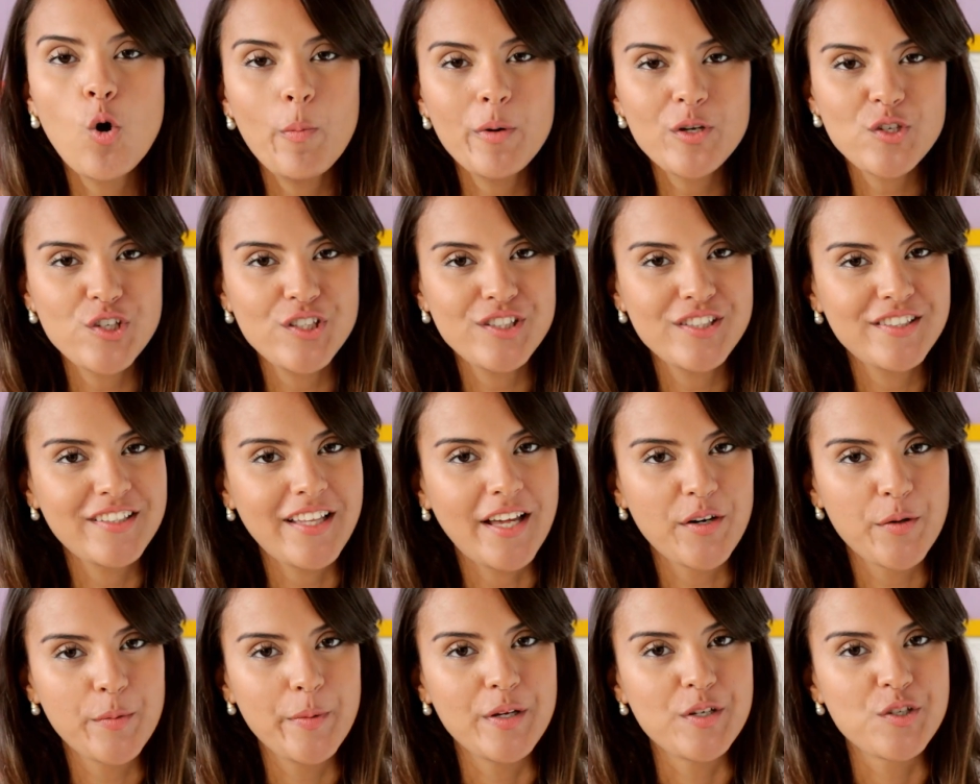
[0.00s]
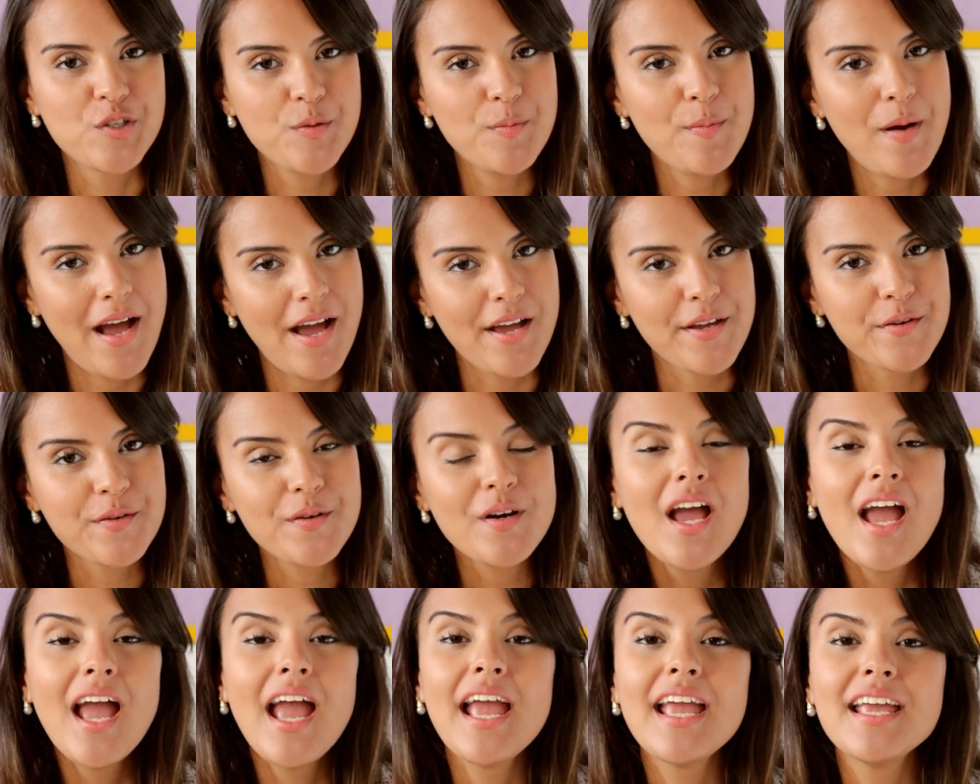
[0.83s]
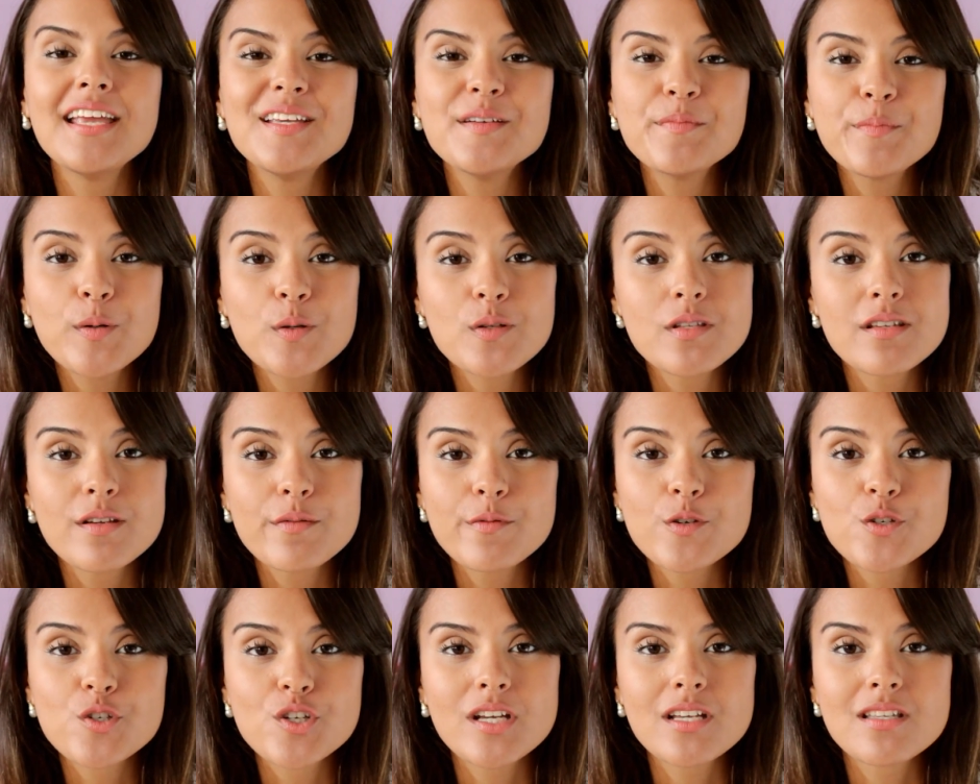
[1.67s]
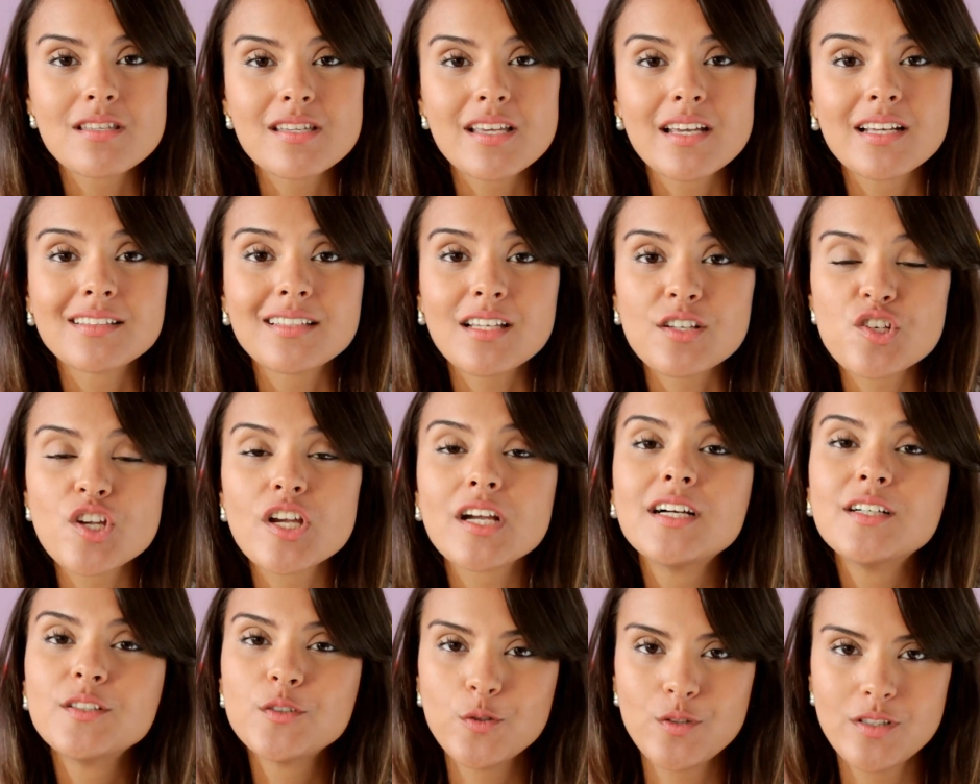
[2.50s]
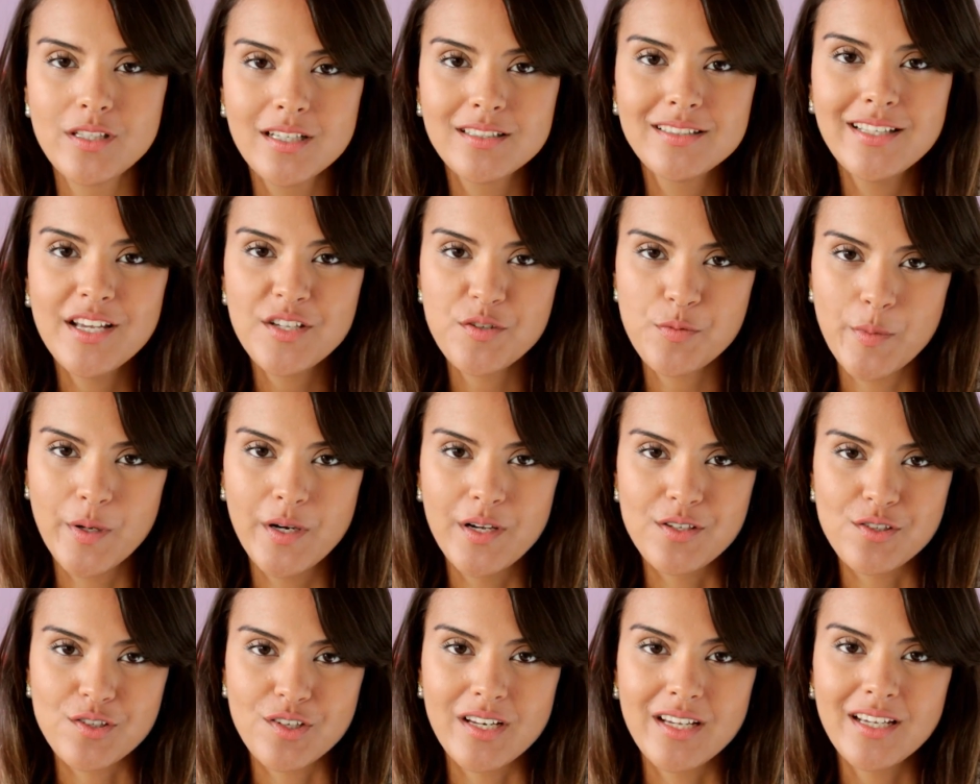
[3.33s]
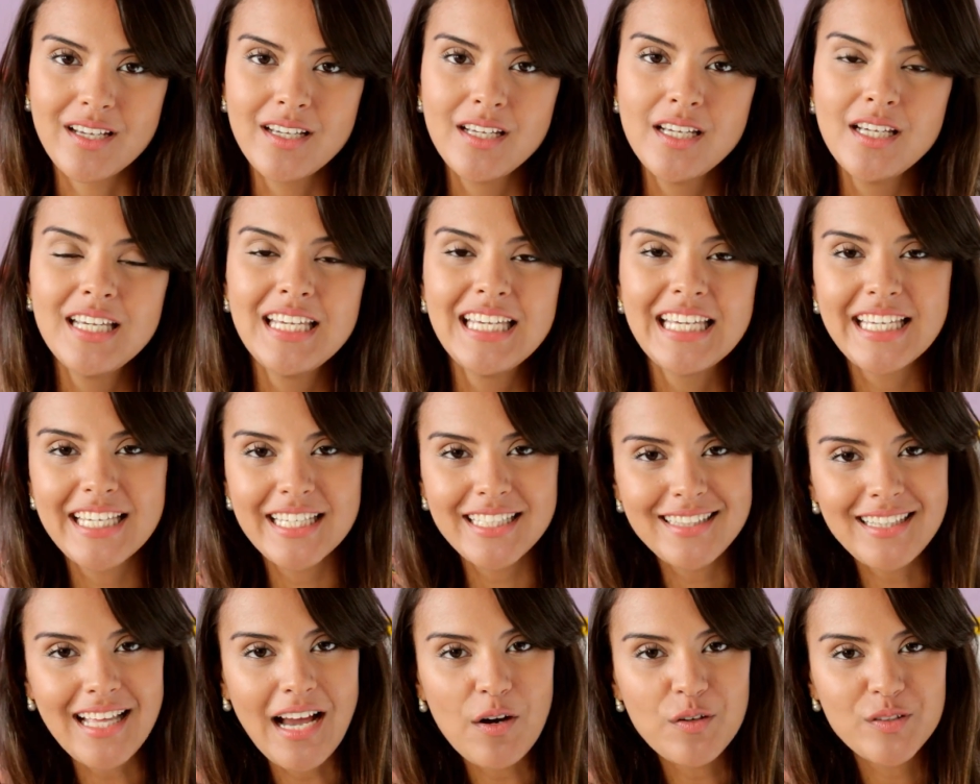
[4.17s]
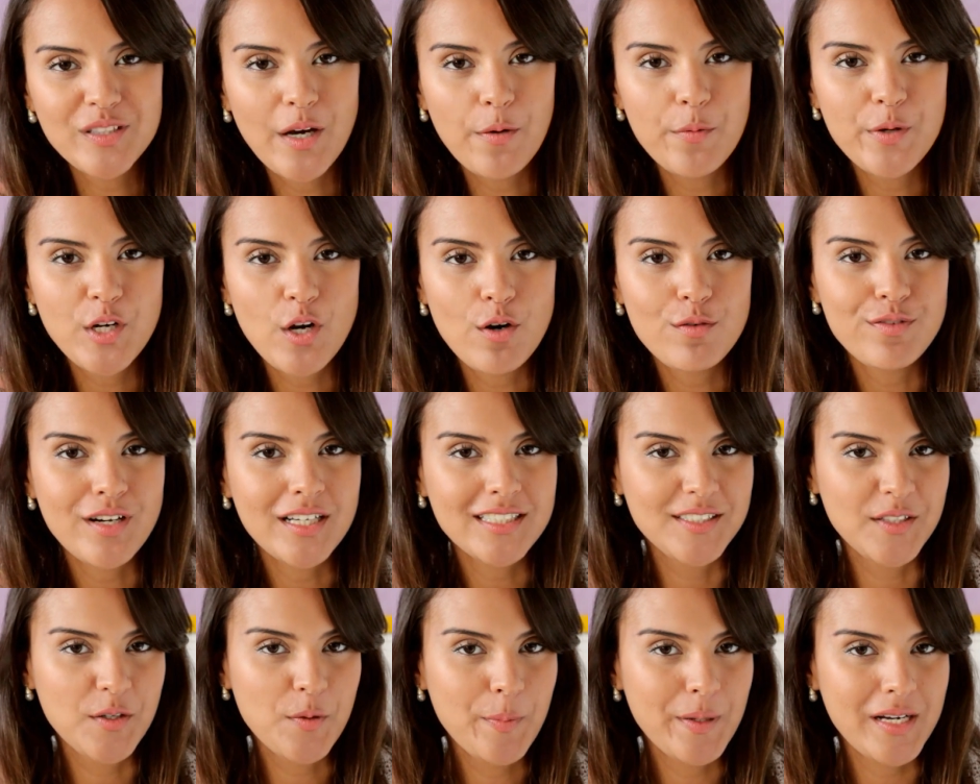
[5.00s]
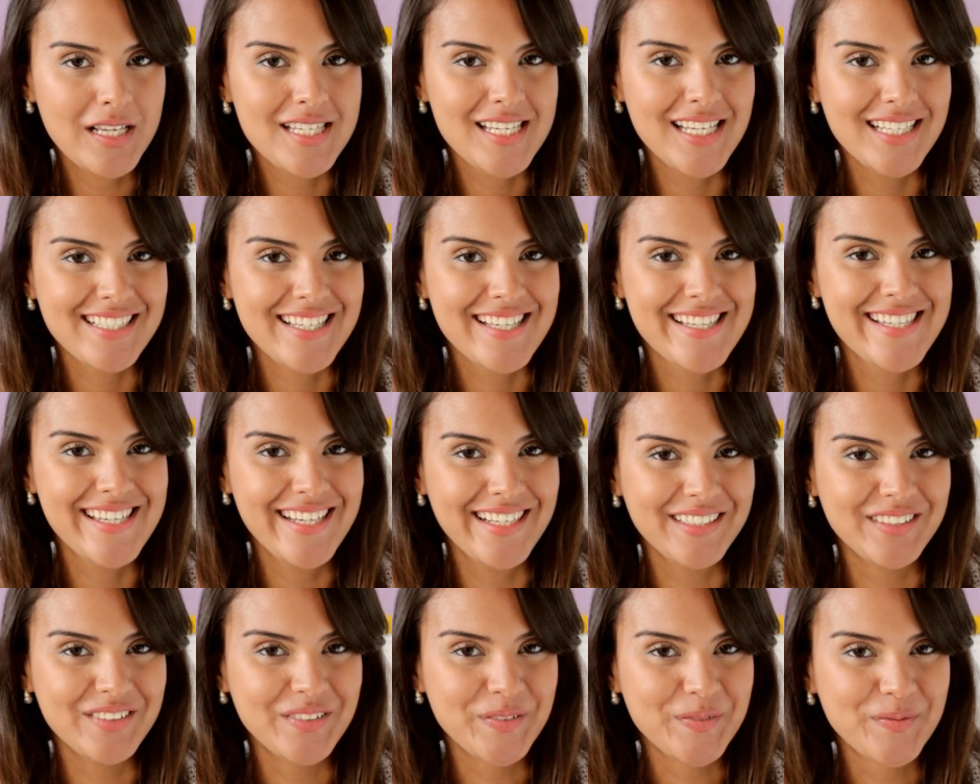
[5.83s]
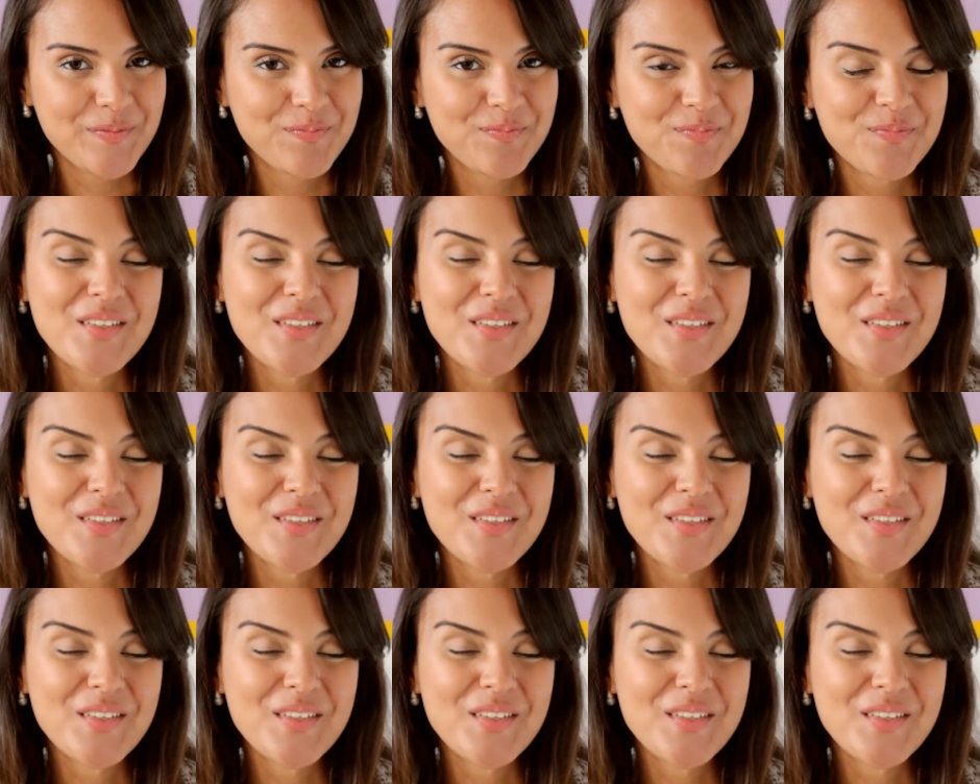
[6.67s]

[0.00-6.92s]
a gente está no mês de maio, é impossível esquecer que está chegando o Dia das Mães, né? E que tal dar uma inovada no presente esse ano?